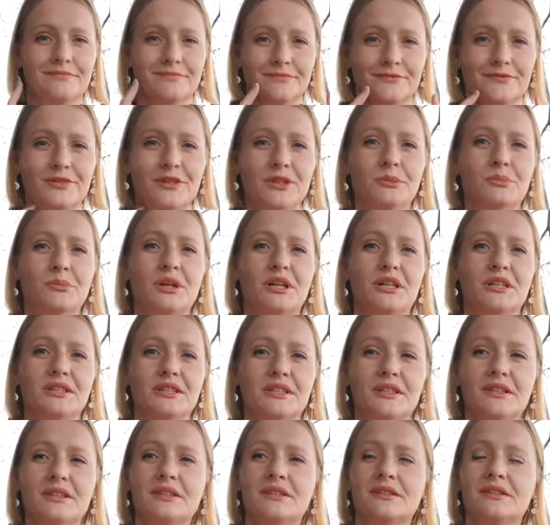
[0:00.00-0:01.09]

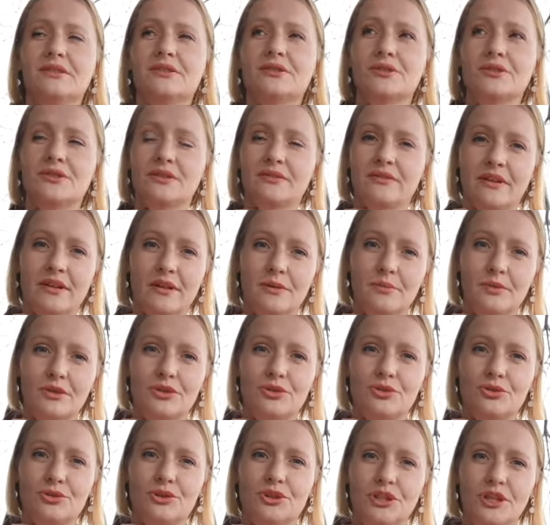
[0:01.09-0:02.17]
Внимательно к своим
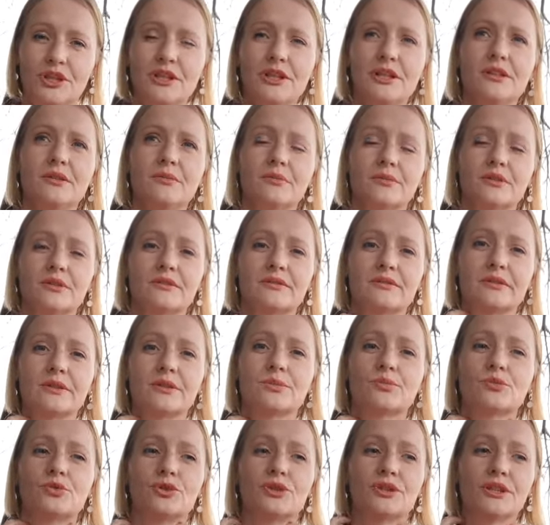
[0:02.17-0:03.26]
ощущениям, к своему